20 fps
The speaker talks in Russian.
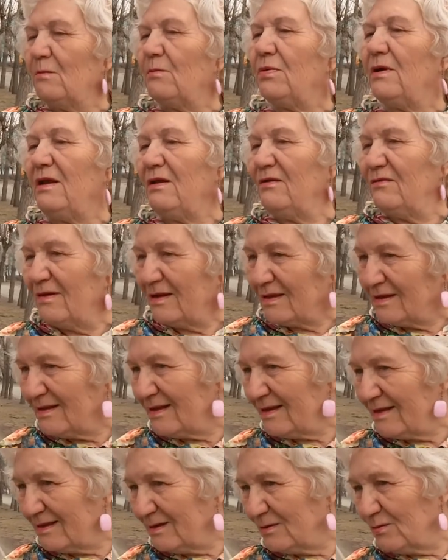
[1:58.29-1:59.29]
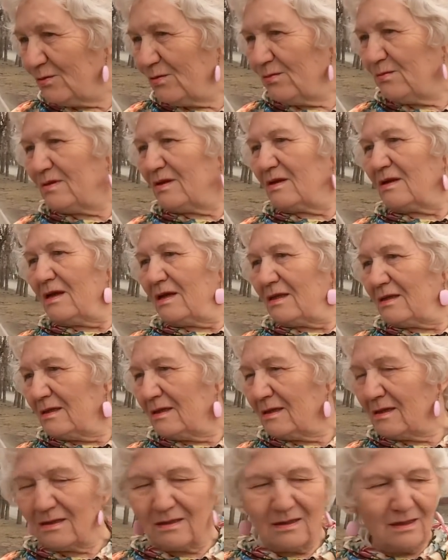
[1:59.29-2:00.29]
Поливать надо, убирать
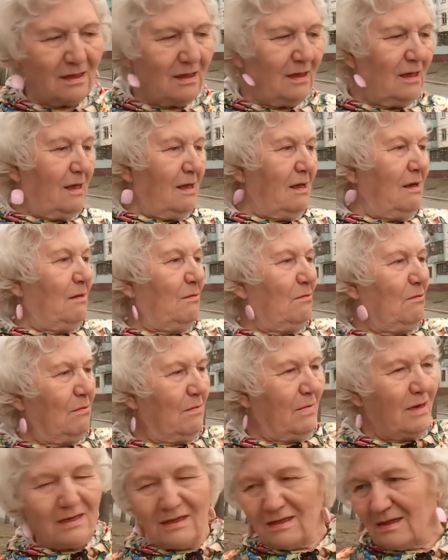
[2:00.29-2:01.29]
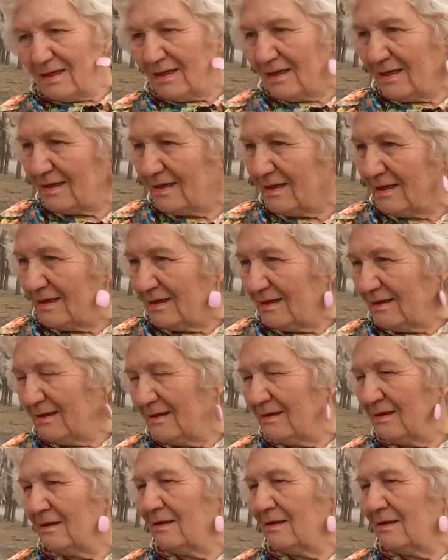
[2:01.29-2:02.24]
надо, мыть надо.